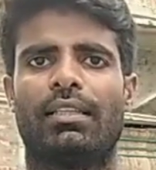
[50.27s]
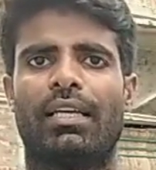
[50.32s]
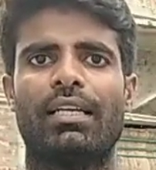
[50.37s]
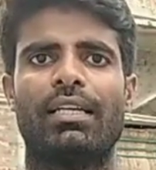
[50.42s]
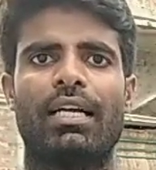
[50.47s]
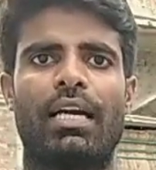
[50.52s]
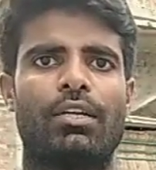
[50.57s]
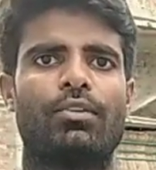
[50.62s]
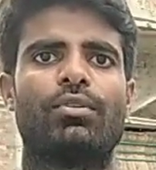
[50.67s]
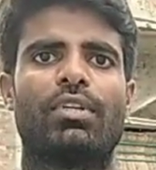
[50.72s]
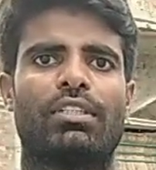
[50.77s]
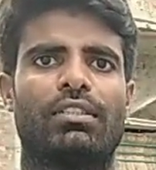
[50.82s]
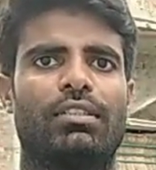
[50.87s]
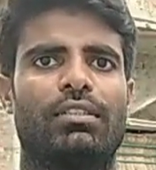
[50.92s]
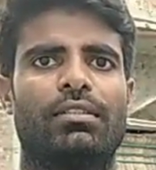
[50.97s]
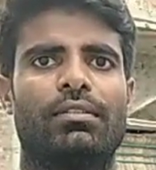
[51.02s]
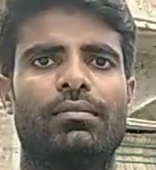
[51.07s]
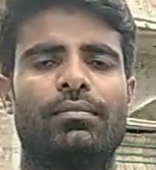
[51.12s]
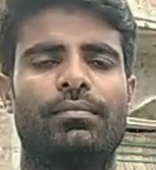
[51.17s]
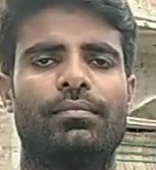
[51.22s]
তার কারণ
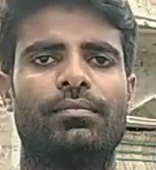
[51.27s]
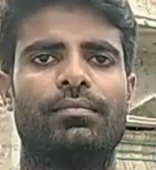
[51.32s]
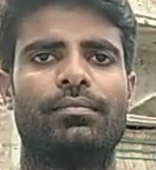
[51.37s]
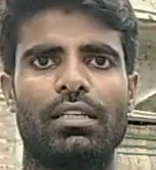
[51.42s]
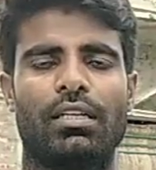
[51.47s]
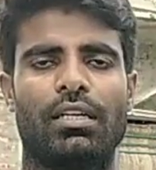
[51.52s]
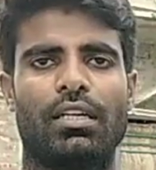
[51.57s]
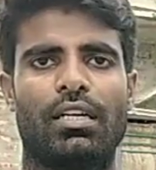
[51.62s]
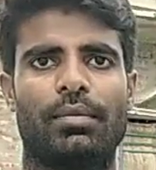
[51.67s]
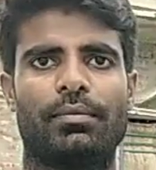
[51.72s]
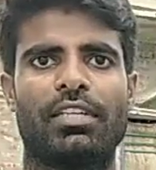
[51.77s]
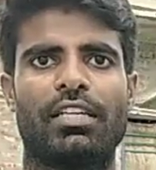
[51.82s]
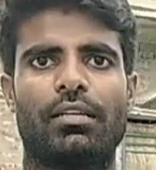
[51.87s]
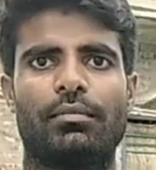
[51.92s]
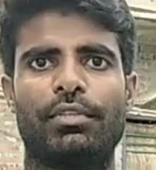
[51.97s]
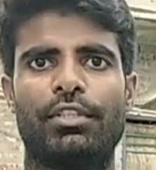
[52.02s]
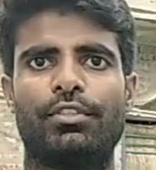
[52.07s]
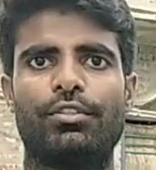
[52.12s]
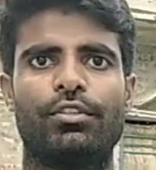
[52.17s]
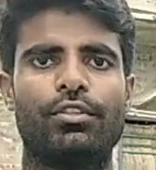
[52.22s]
আছে
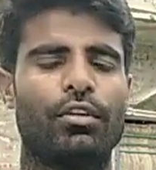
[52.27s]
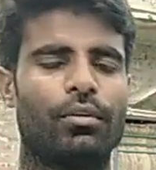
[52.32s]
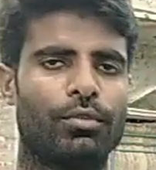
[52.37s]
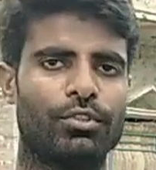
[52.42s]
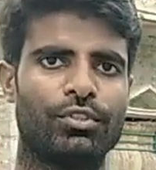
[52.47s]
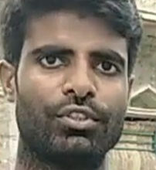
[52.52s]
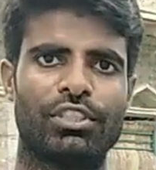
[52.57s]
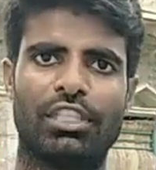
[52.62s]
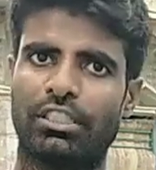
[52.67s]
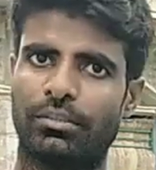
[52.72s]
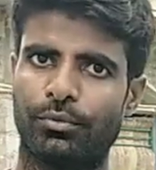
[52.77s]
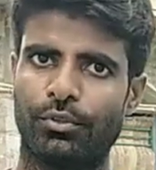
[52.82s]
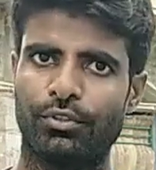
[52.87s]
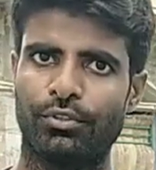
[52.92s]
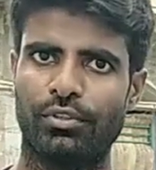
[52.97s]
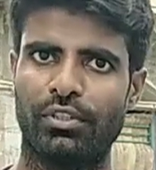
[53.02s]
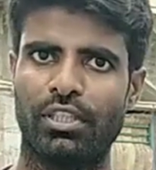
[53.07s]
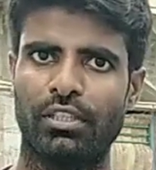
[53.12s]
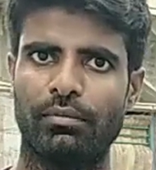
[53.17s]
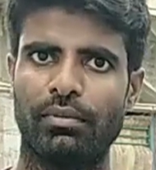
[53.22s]
আপনারা ভিডিওটি অবশ্যই শেষ
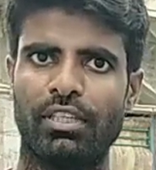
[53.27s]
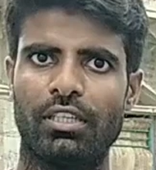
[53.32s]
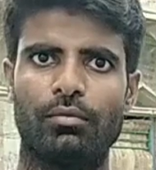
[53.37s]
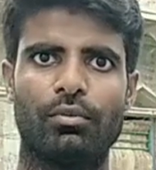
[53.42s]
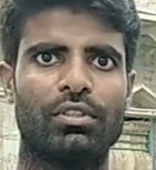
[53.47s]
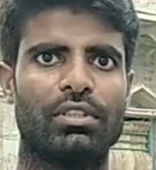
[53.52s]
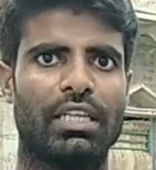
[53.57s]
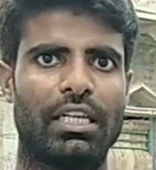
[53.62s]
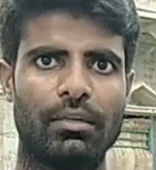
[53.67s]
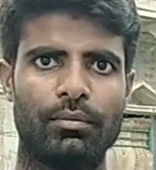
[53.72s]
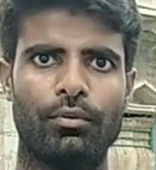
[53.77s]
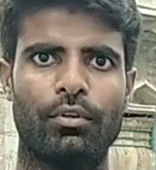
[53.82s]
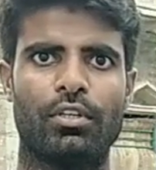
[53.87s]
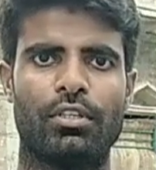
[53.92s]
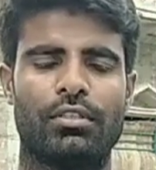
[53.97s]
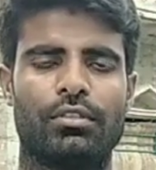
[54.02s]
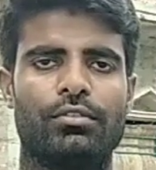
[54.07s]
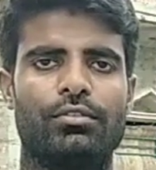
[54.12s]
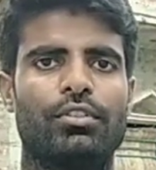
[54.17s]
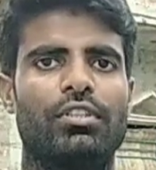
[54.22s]
পর্যন্ত দেখবেন এবং
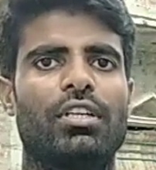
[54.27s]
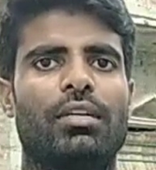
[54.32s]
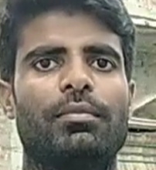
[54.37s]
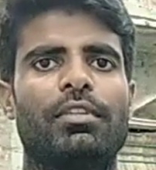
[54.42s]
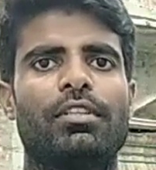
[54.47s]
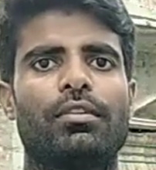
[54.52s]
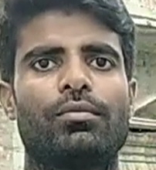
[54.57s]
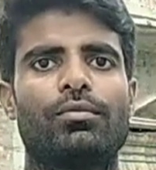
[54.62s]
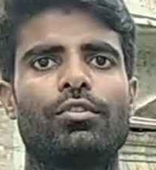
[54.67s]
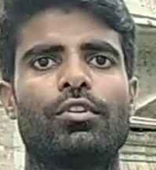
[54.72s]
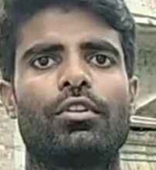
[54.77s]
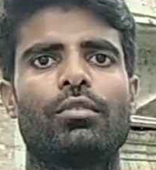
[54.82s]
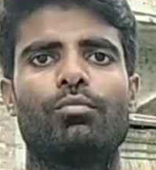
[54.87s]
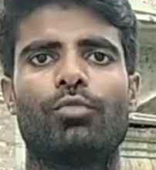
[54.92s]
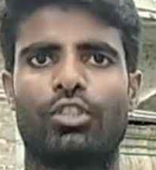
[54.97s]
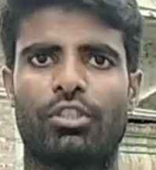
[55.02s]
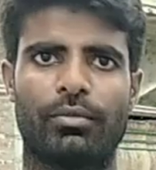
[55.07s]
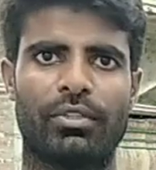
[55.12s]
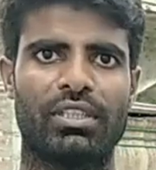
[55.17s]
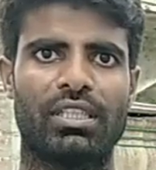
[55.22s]
তারপর যদি আপনাদের কোনো
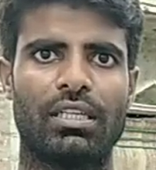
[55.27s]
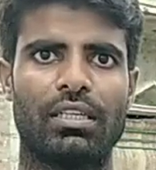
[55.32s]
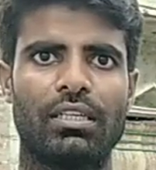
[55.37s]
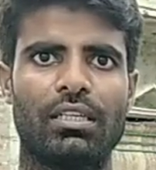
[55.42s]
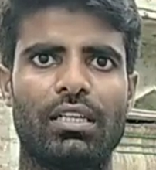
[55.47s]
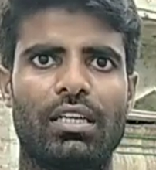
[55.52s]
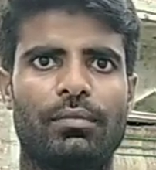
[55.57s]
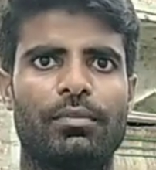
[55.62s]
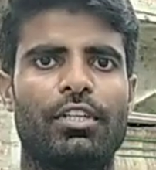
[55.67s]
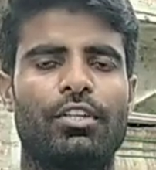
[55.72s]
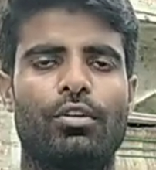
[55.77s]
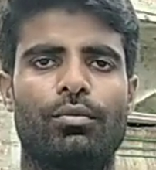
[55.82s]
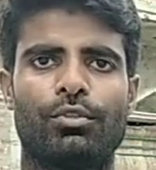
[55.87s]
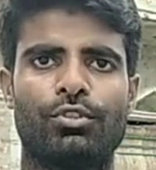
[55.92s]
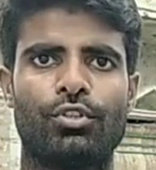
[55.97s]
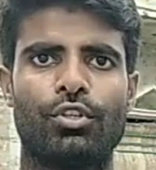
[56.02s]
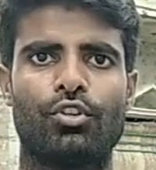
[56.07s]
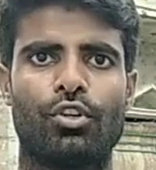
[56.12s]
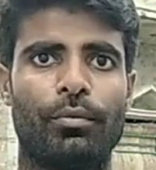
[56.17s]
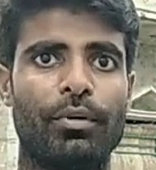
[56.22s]
রকম মতামত থাকে আপনারা
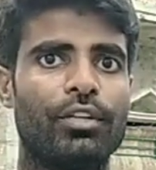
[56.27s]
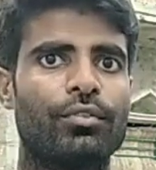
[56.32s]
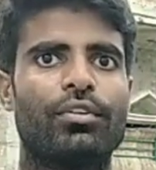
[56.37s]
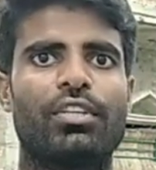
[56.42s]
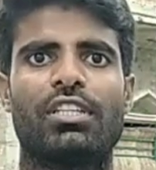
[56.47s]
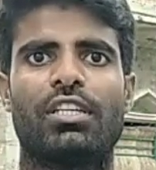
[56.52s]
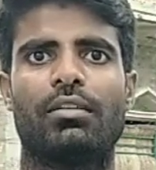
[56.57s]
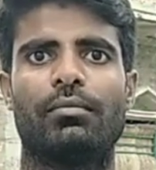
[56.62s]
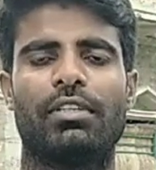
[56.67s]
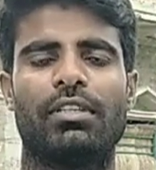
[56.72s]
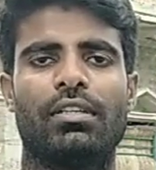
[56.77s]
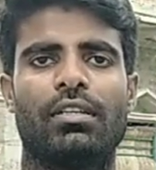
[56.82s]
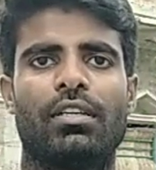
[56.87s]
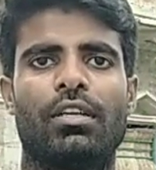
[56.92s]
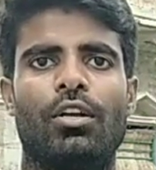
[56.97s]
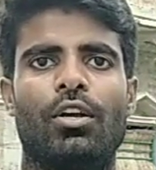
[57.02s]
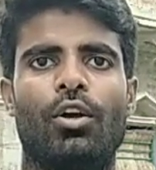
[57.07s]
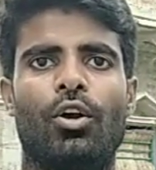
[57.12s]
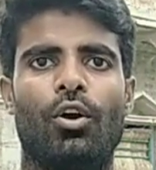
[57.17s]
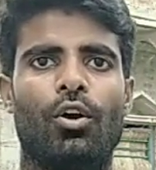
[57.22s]
অবশ্যই কমেন্ট করে জানাবেন
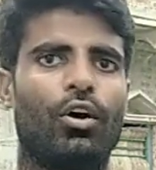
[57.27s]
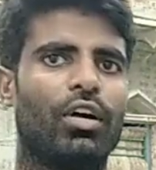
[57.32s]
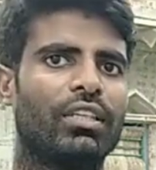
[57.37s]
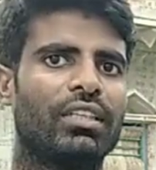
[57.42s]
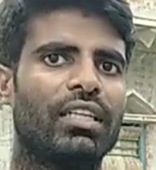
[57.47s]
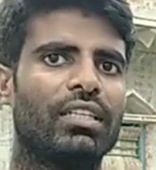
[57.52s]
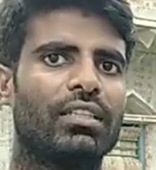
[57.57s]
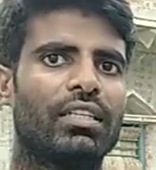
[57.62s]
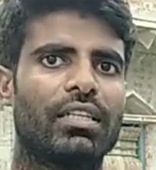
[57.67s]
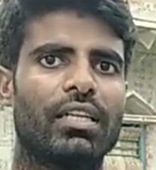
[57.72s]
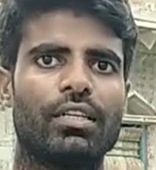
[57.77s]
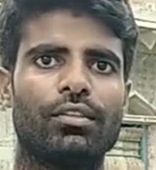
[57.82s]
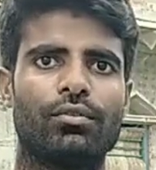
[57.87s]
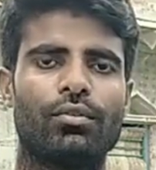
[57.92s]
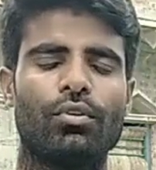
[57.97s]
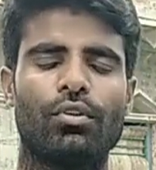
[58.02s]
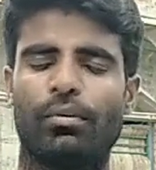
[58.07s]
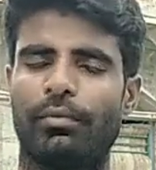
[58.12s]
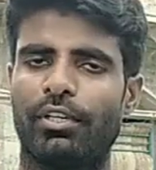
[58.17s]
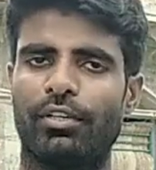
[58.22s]
অর্ধেক দেখে
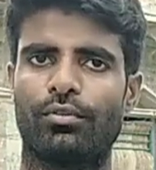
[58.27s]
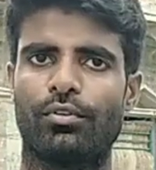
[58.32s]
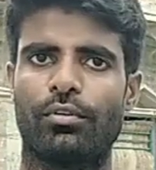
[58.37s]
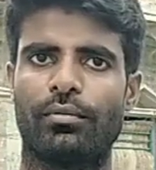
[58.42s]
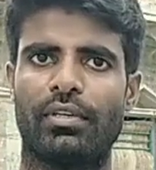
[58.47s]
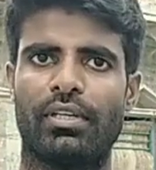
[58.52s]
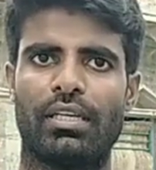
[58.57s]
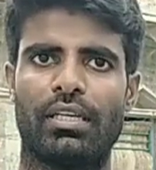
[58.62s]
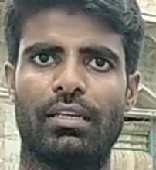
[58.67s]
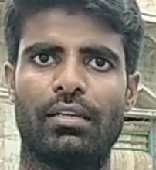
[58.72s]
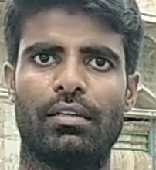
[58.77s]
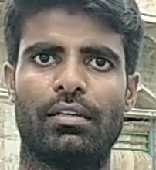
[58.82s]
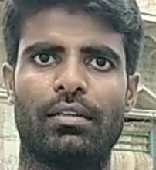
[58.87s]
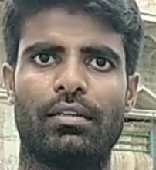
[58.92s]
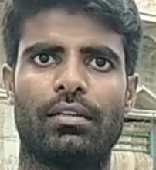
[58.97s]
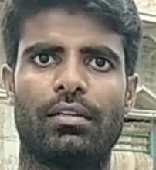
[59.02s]
কিন্তু কমেন্ট করবেন না